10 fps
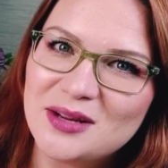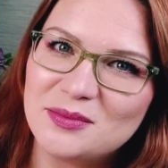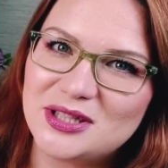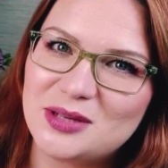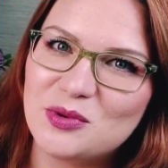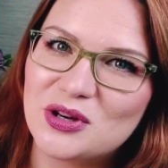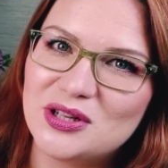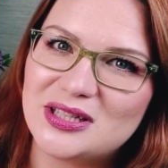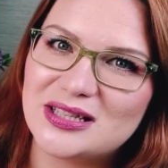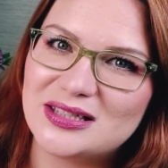Mit dem
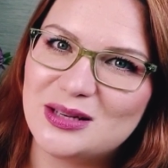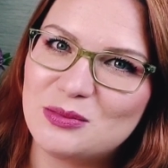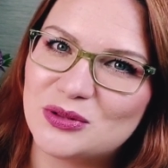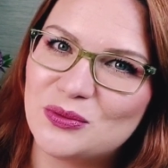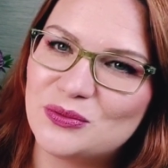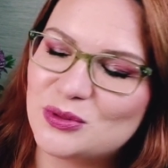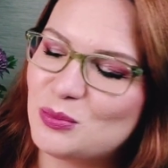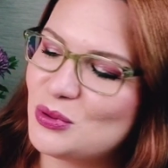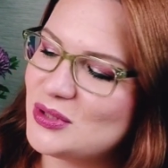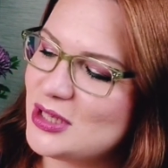könnt ihr 10 bis
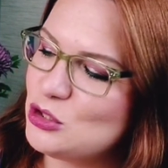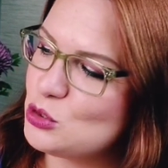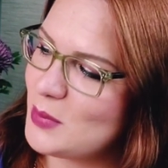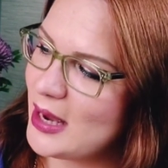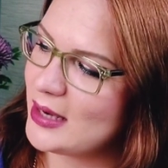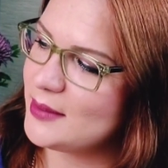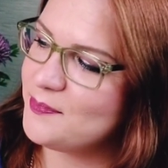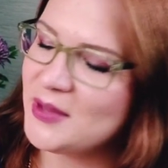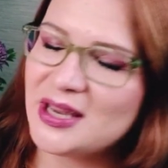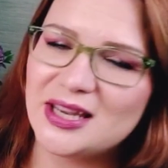15 Prozent sparen.